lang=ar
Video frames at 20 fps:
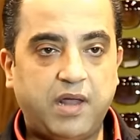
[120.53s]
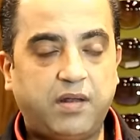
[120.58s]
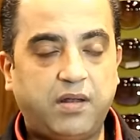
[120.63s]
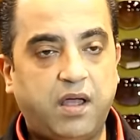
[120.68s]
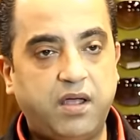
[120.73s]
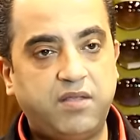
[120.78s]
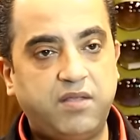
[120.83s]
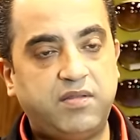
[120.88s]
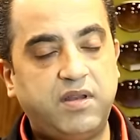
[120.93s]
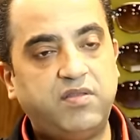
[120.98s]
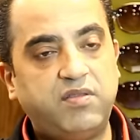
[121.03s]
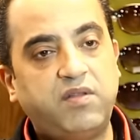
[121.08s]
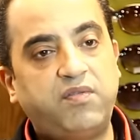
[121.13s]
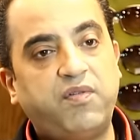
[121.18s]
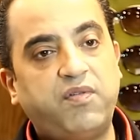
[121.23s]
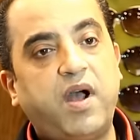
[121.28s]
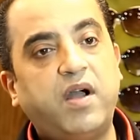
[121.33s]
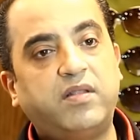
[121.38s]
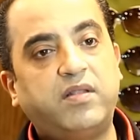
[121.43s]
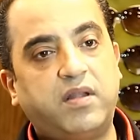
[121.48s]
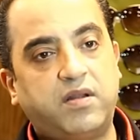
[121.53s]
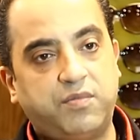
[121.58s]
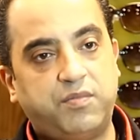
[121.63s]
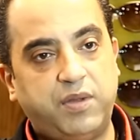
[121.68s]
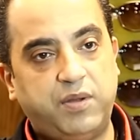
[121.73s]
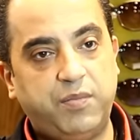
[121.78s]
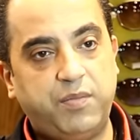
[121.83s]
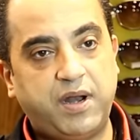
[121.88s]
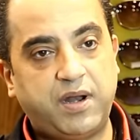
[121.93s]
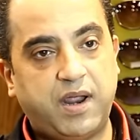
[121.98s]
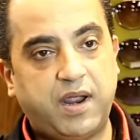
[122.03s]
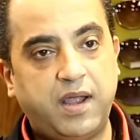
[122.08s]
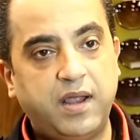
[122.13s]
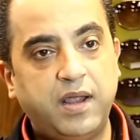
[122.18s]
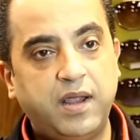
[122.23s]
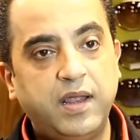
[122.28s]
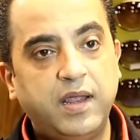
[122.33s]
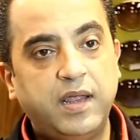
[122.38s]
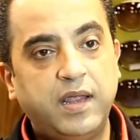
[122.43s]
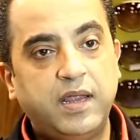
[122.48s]
ايز نازل في اكتر من ماركه
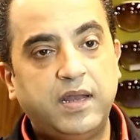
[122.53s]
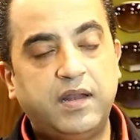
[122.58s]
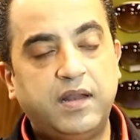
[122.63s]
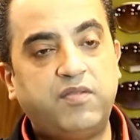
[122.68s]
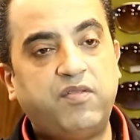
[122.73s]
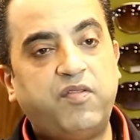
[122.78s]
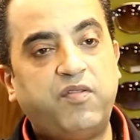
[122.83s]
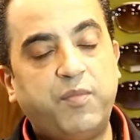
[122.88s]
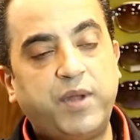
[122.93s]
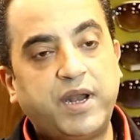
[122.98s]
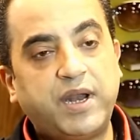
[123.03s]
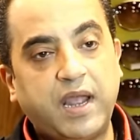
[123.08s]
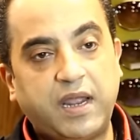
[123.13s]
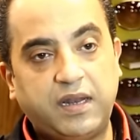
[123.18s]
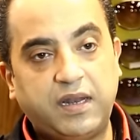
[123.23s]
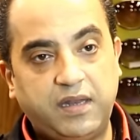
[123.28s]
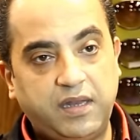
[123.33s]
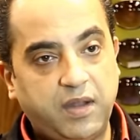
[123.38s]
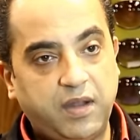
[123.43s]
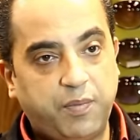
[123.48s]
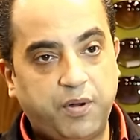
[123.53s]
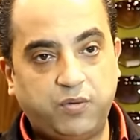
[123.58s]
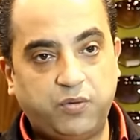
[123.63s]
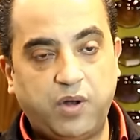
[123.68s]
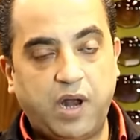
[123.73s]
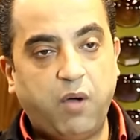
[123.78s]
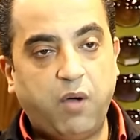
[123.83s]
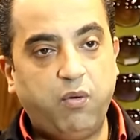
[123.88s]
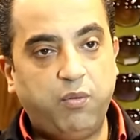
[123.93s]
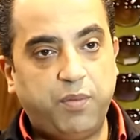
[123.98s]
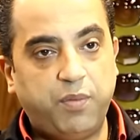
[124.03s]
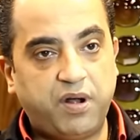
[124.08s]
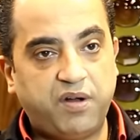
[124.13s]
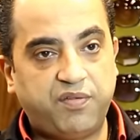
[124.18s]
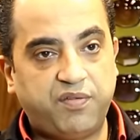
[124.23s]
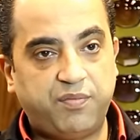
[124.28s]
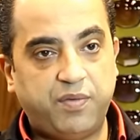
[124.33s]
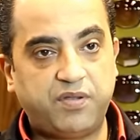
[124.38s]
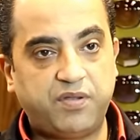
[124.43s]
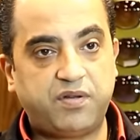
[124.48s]
نازل في ماركه جديده برده لاول مره
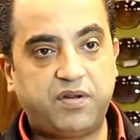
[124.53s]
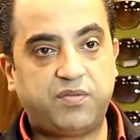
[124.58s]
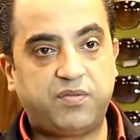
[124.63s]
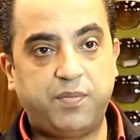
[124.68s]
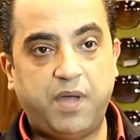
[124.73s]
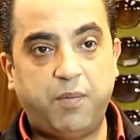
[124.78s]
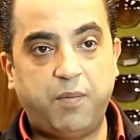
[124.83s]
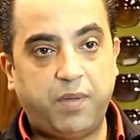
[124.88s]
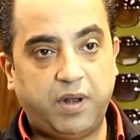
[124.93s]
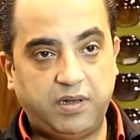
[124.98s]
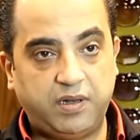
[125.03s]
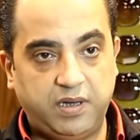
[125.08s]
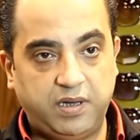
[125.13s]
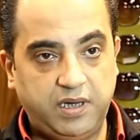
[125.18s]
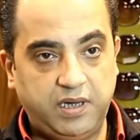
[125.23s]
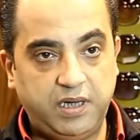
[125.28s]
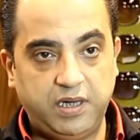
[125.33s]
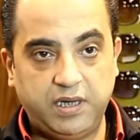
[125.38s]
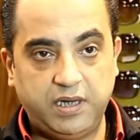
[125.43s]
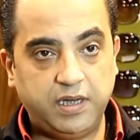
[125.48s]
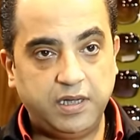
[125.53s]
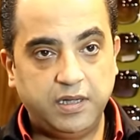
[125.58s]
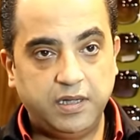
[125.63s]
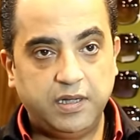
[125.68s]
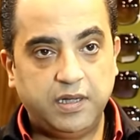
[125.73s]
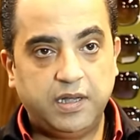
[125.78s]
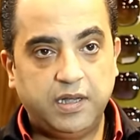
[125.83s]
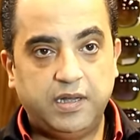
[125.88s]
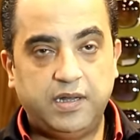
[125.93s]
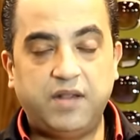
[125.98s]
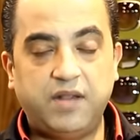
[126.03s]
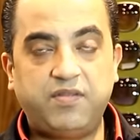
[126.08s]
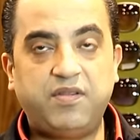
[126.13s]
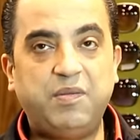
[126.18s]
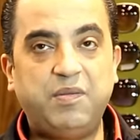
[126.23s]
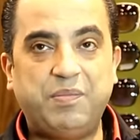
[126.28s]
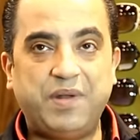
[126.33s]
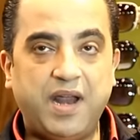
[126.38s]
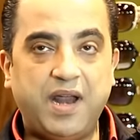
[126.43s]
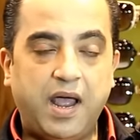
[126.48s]
في مصر اسمها بالدينيني نازل
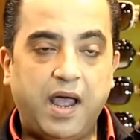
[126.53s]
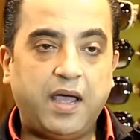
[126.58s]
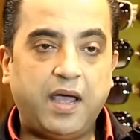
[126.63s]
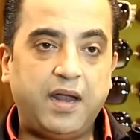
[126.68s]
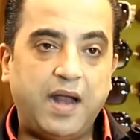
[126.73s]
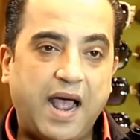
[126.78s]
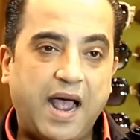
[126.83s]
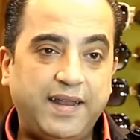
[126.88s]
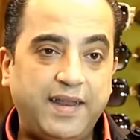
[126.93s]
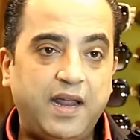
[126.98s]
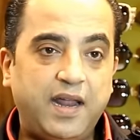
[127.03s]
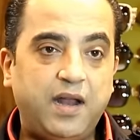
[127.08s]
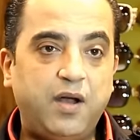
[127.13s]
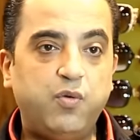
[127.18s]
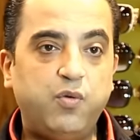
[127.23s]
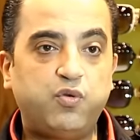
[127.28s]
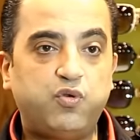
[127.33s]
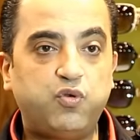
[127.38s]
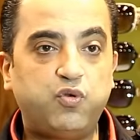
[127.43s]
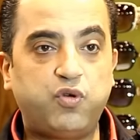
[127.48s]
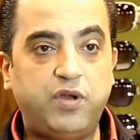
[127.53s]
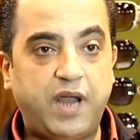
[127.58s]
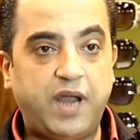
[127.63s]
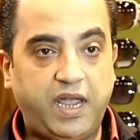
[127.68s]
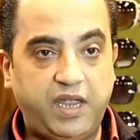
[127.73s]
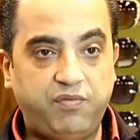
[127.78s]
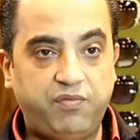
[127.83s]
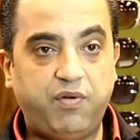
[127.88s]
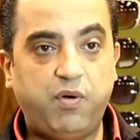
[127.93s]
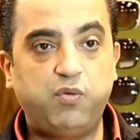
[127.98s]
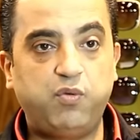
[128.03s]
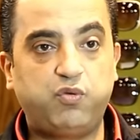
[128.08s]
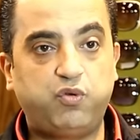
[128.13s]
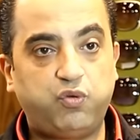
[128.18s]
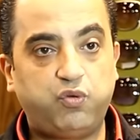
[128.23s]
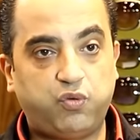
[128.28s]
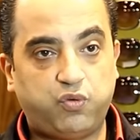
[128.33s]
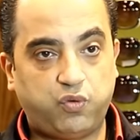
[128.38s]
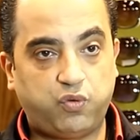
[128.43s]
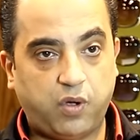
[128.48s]
برقه غير عاديه للوشوش النحيفه والوشوش
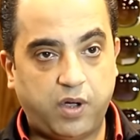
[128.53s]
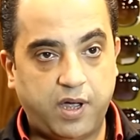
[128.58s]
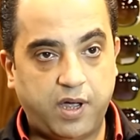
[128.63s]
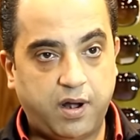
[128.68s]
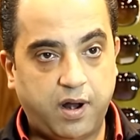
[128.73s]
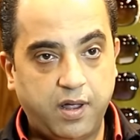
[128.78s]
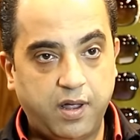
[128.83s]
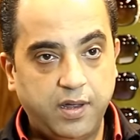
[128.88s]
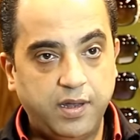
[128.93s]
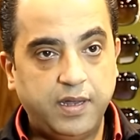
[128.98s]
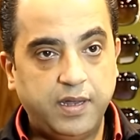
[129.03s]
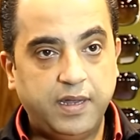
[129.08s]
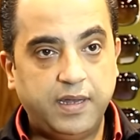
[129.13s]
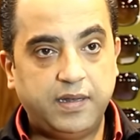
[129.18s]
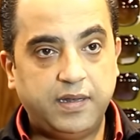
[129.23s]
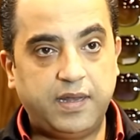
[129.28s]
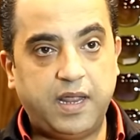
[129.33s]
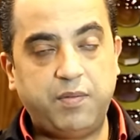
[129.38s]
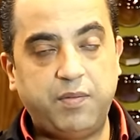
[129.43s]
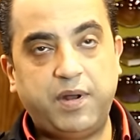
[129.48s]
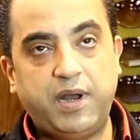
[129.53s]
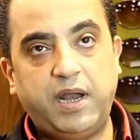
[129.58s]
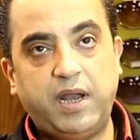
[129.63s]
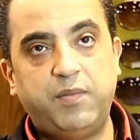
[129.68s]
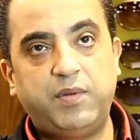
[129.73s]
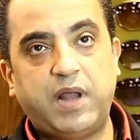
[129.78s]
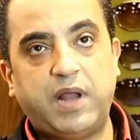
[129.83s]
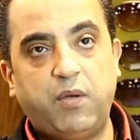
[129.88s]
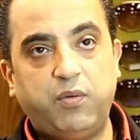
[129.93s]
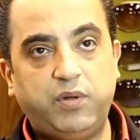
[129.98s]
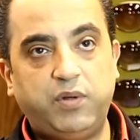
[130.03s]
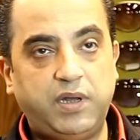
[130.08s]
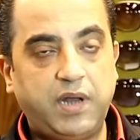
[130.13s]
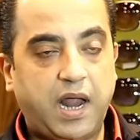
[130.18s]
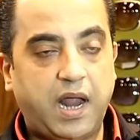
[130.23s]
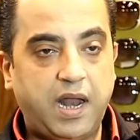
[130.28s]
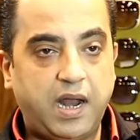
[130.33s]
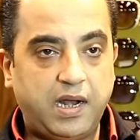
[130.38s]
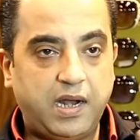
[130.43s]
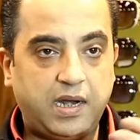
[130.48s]
الصغيره دايما احنا متعودين
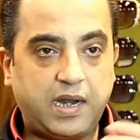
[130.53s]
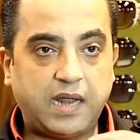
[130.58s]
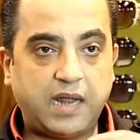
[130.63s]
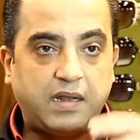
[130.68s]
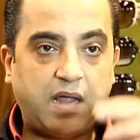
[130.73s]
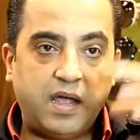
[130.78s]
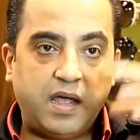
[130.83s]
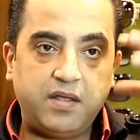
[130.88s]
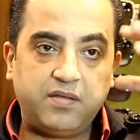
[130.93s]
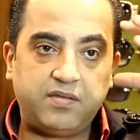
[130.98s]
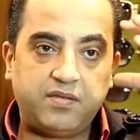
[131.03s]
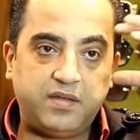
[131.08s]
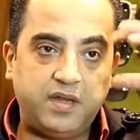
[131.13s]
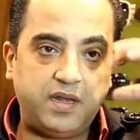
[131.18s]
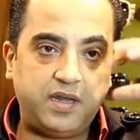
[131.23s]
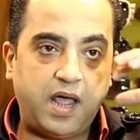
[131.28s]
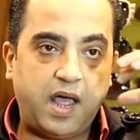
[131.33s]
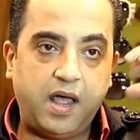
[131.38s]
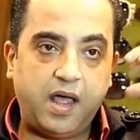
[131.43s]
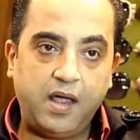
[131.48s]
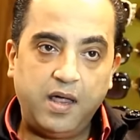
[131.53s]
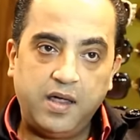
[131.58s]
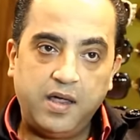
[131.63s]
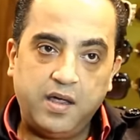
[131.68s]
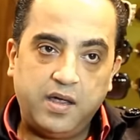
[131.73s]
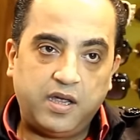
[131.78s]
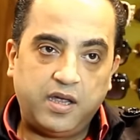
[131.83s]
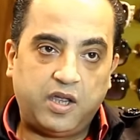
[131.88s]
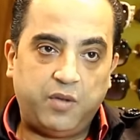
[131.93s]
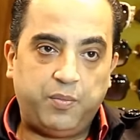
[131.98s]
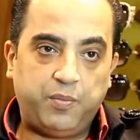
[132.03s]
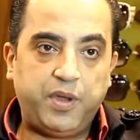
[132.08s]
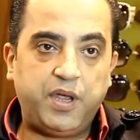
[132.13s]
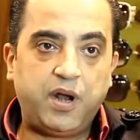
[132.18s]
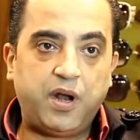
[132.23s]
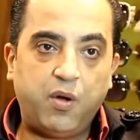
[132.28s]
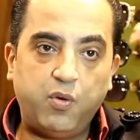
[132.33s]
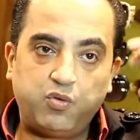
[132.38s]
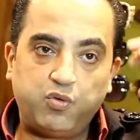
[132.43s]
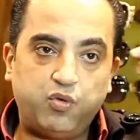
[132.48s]
على الكات ايز دي انها
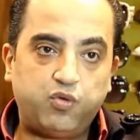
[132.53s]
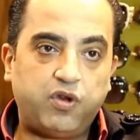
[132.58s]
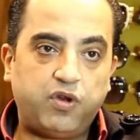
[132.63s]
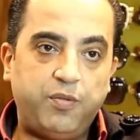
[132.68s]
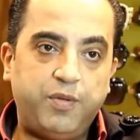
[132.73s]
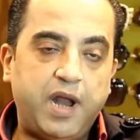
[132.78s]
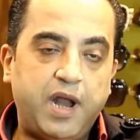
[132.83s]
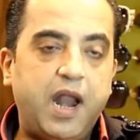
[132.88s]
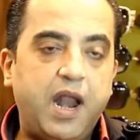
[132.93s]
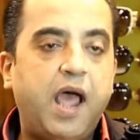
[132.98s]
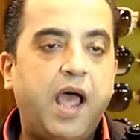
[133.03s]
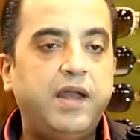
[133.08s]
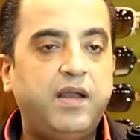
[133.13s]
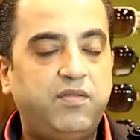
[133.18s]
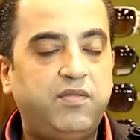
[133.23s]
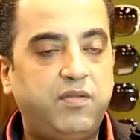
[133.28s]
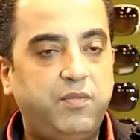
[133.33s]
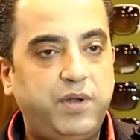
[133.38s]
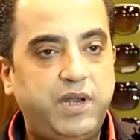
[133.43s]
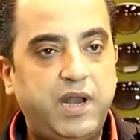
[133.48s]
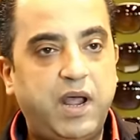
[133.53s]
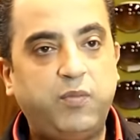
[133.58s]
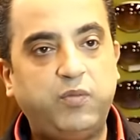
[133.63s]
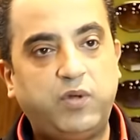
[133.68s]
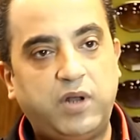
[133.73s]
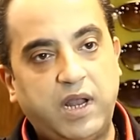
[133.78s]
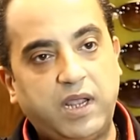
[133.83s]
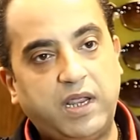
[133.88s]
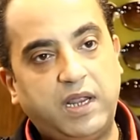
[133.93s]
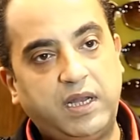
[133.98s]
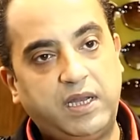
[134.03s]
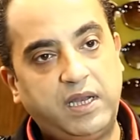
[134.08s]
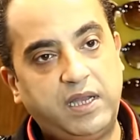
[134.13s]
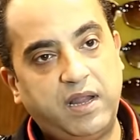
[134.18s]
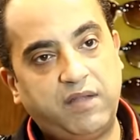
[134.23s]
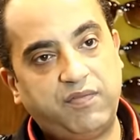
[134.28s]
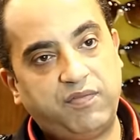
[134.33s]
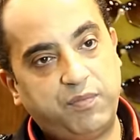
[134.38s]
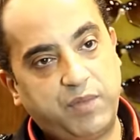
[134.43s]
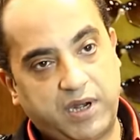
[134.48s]
كبيره وشوش كبيره لا نزل منها موديلات جديده
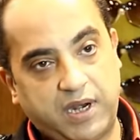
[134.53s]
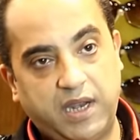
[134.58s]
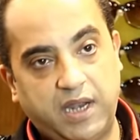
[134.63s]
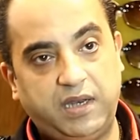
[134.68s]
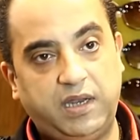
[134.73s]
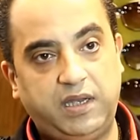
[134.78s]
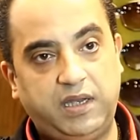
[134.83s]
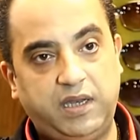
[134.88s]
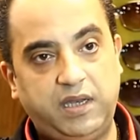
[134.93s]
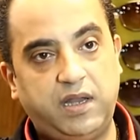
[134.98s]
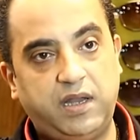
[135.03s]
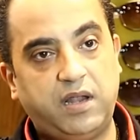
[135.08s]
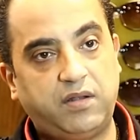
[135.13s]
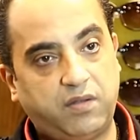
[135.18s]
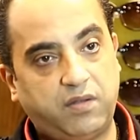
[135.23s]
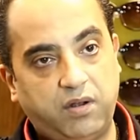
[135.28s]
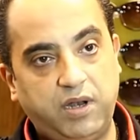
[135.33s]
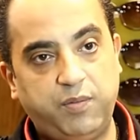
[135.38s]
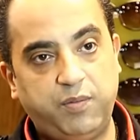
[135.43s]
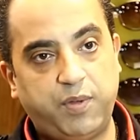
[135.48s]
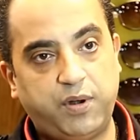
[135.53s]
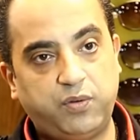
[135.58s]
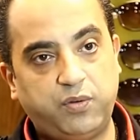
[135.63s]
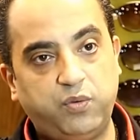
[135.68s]
في ماركات جديده ايطالي برده